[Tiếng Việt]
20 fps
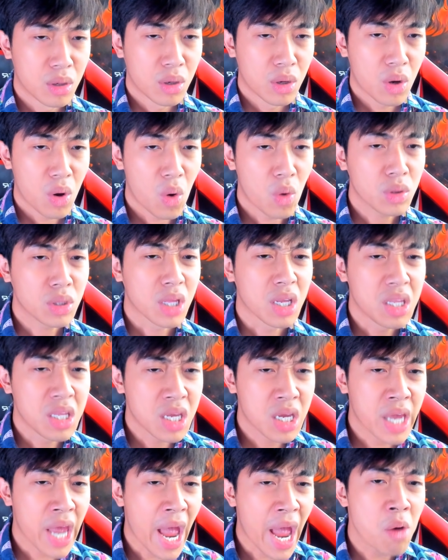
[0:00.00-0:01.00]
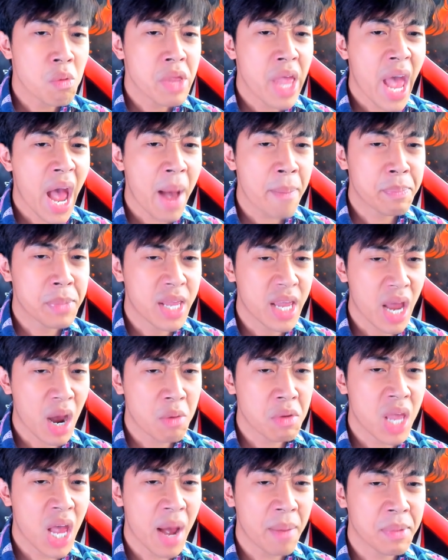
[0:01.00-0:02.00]
Ủa tự nhiên cái áo giáp
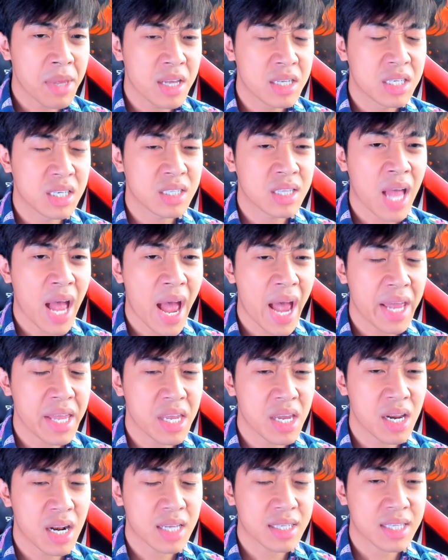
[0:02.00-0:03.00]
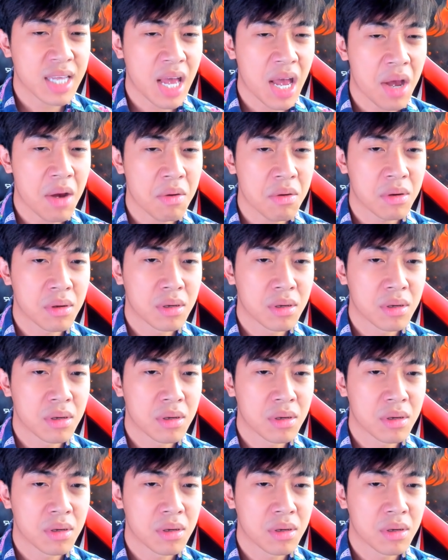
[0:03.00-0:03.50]
gì style gì là sao?